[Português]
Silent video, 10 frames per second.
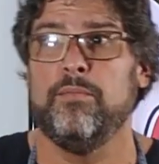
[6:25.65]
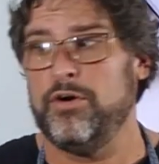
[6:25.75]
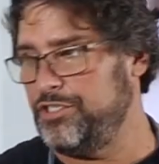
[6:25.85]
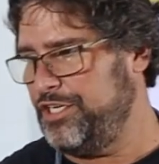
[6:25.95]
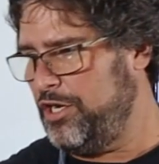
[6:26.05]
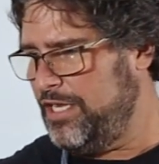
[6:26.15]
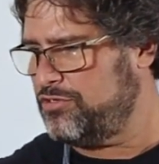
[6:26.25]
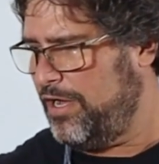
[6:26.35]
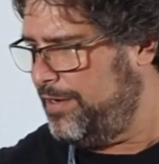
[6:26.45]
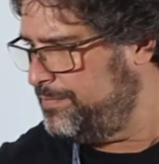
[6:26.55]
Bom, gente, olha
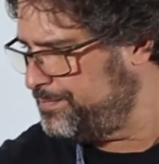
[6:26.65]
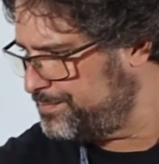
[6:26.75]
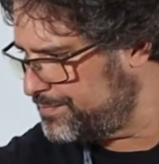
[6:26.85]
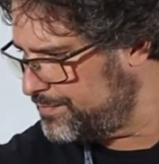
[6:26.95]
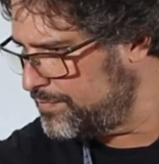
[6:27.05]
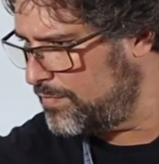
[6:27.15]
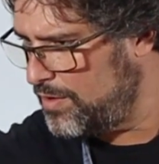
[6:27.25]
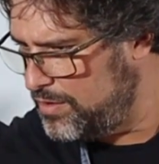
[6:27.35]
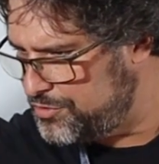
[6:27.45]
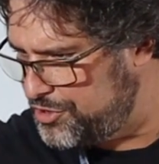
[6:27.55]
só.
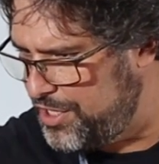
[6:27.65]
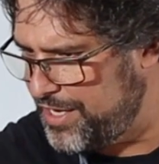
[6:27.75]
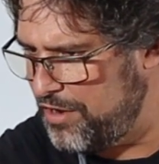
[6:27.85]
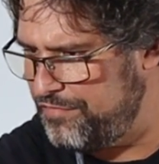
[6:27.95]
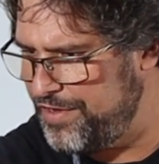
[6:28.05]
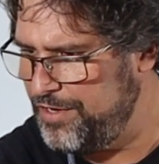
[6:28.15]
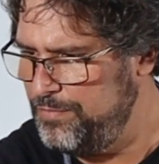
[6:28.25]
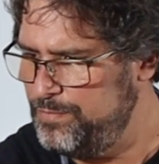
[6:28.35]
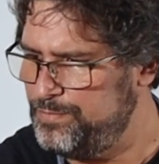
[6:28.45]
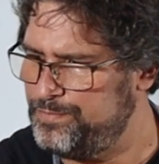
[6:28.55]
Desliguei o fígado.